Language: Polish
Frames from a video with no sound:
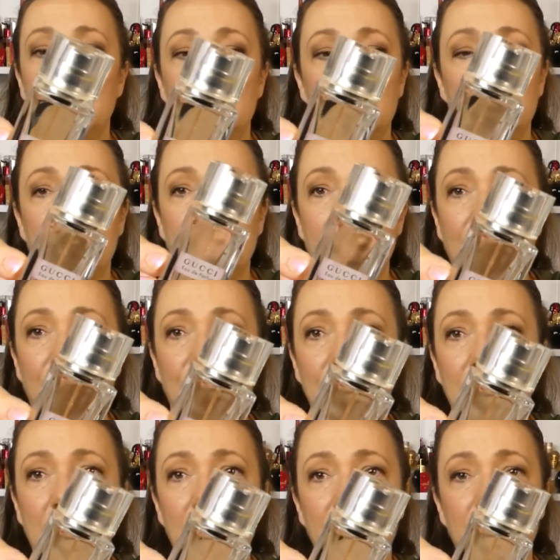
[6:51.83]
e,
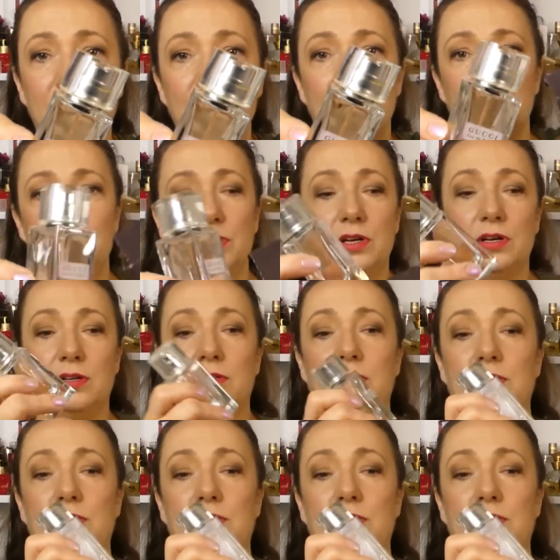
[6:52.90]
kartonika i flakonika.